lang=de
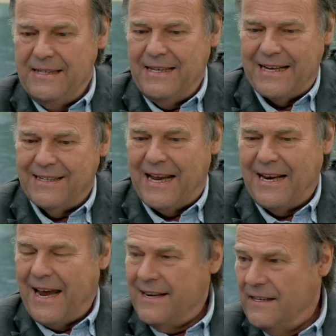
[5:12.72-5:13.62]
Die hatten
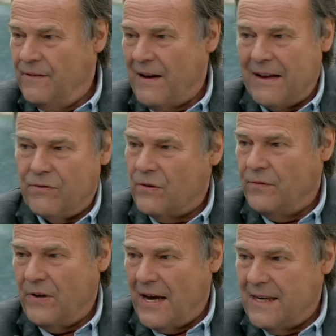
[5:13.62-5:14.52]
alleine die Verantwortung
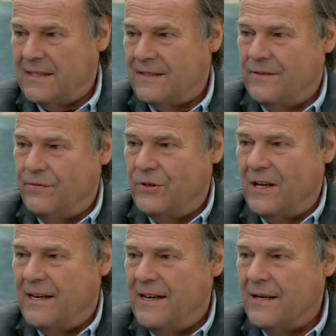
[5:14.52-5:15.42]
für alles. Für
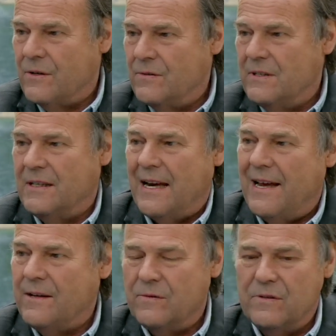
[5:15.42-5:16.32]
die Ernährung, die
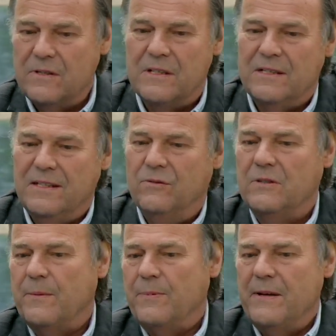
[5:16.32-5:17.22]
Kleidung, die
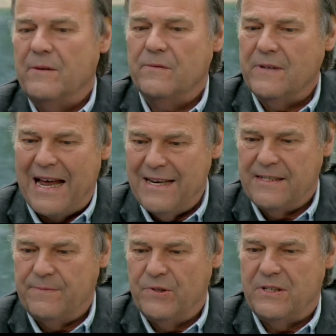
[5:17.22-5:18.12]
Unterbringung,
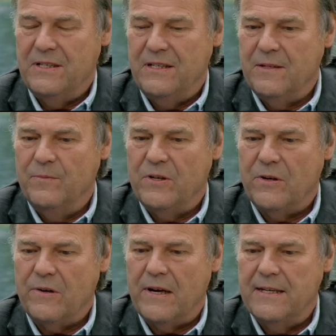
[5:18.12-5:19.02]
alles mussten diese
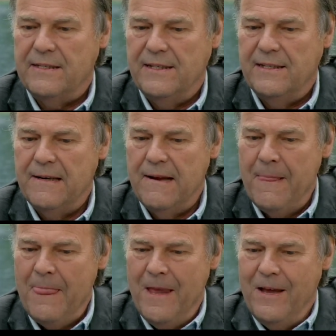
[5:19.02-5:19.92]
Mütter organisieren.
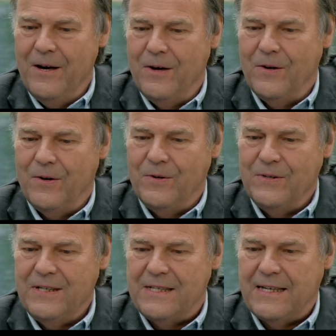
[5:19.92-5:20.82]

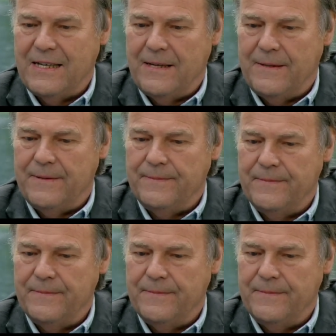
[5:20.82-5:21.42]
Und äh,